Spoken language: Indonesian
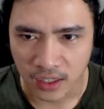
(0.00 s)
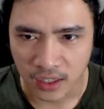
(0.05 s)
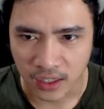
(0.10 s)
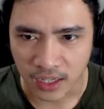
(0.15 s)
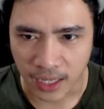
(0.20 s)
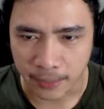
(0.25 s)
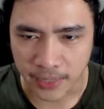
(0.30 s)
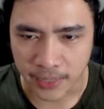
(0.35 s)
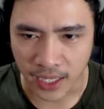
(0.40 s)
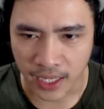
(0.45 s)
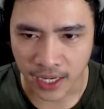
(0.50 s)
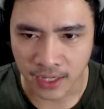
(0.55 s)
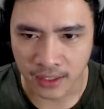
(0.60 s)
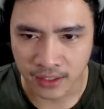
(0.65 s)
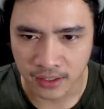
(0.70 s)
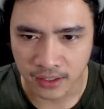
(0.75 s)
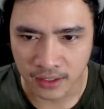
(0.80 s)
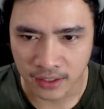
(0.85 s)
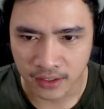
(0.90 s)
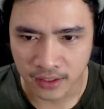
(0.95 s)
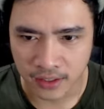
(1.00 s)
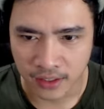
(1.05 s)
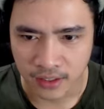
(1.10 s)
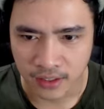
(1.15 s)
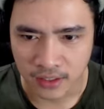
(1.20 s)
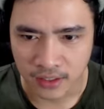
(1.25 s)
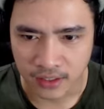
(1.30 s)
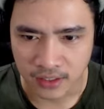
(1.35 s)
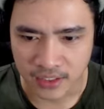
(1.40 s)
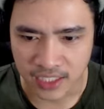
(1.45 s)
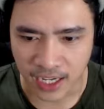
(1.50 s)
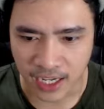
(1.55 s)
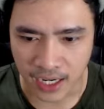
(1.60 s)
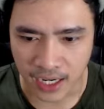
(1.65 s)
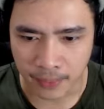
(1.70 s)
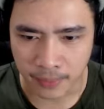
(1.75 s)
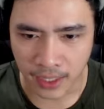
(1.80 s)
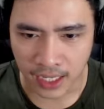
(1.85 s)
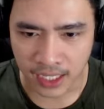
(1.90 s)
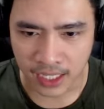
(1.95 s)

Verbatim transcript: Kapten, jangan bilang